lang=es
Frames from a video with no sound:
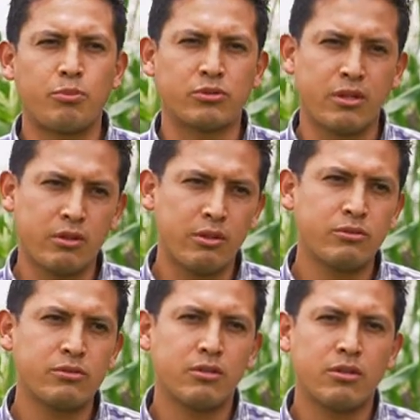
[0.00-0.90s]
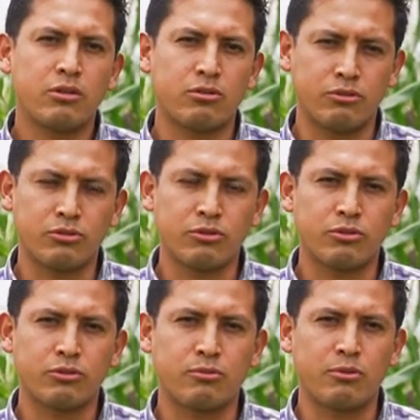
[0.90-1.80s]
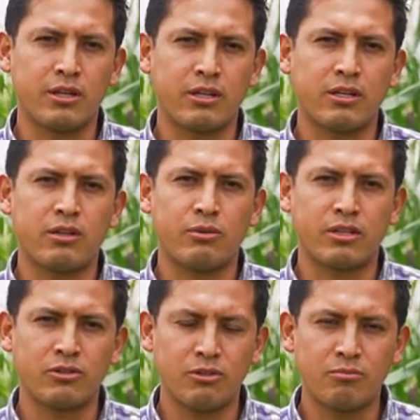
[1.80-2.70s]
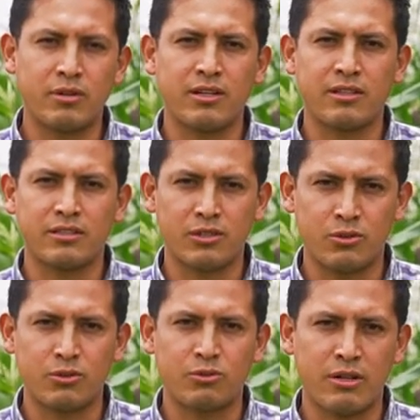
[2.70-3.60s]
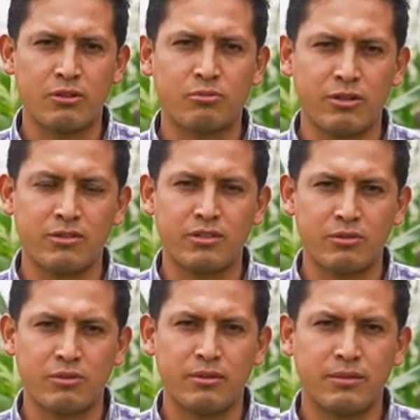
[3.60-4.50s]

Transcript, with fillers: de Posgradados, con nosotros como Brigada de Educación para el Desarrollo Rural número 19.